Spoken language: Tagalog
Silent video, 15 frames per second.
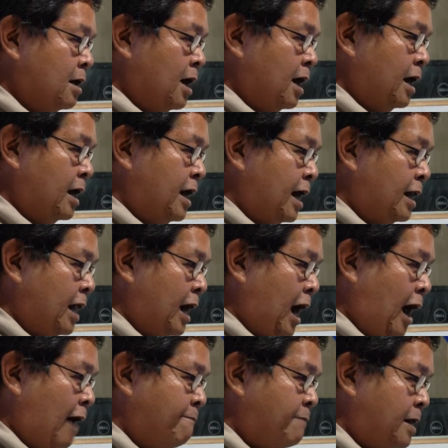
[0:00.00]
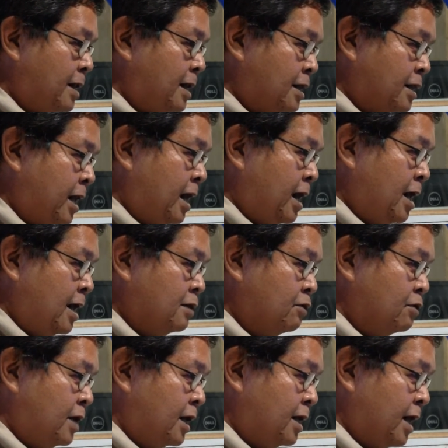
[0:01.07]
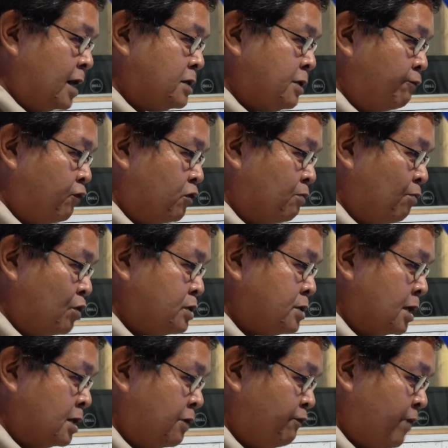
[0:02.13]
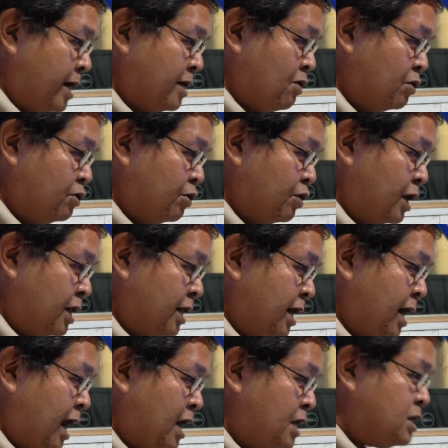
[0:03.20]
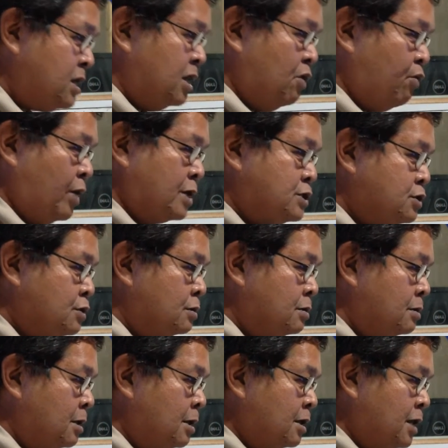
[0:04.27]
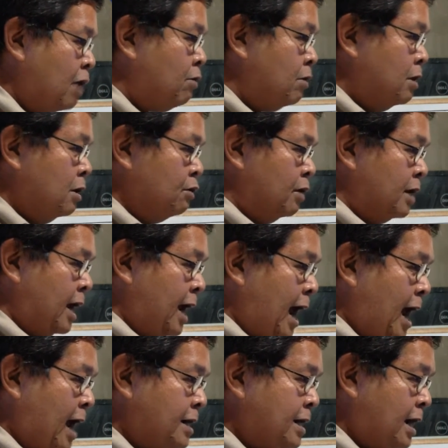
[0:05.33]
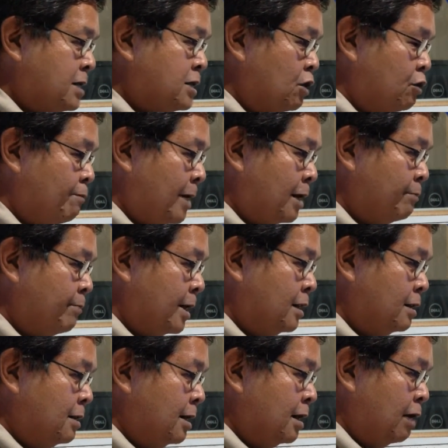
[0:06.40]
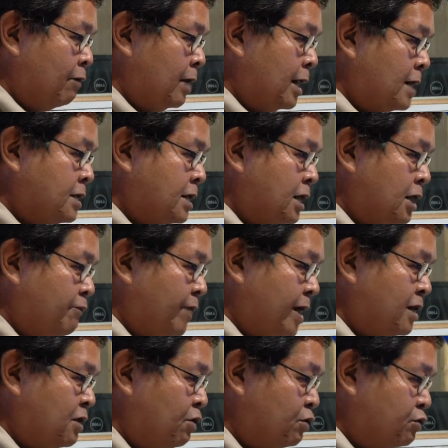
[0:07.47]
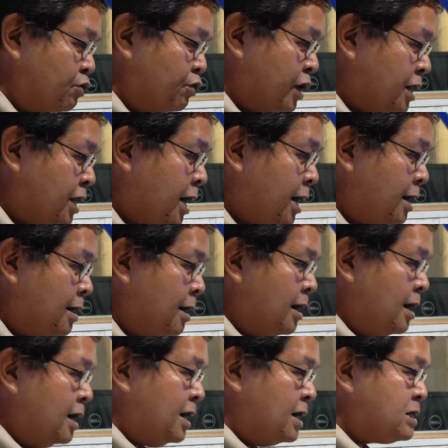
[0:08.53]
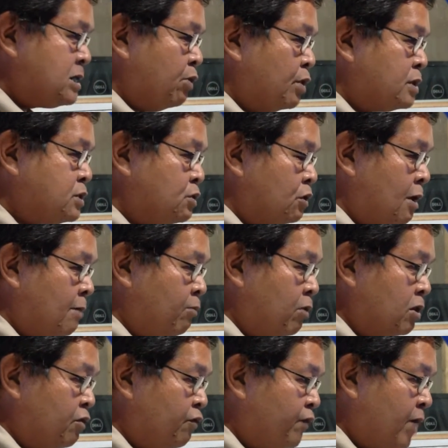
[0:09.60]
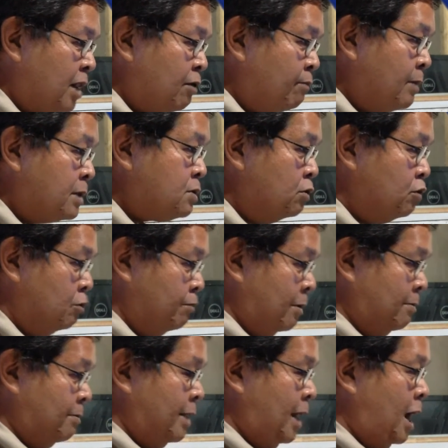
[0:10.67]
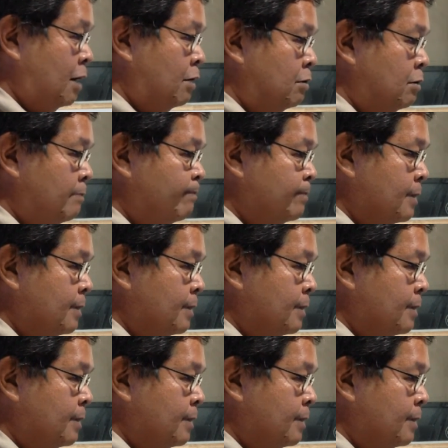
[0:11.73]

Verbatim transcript: Ang iya na ang ability to declare sa formosang divine authority is in question. Now, kung higaan niya ka sa commandment nga wala sa divine authority, it is questionable to follow. Masunod maglako.